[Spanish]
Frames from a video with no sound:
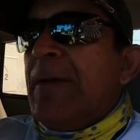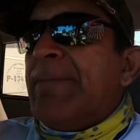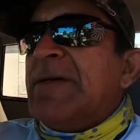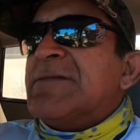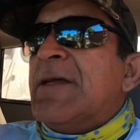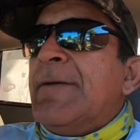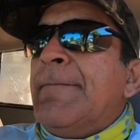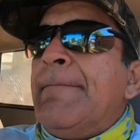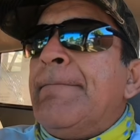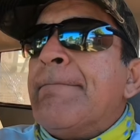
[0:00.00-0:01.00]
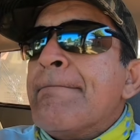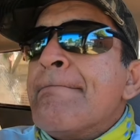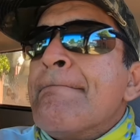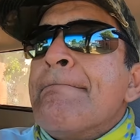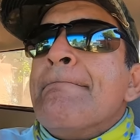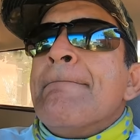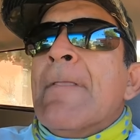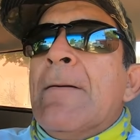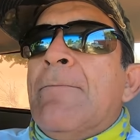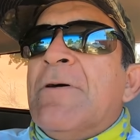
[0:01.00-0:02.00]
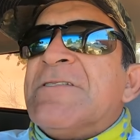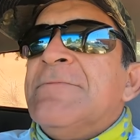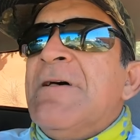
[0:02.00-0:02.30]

la pesca. Pues es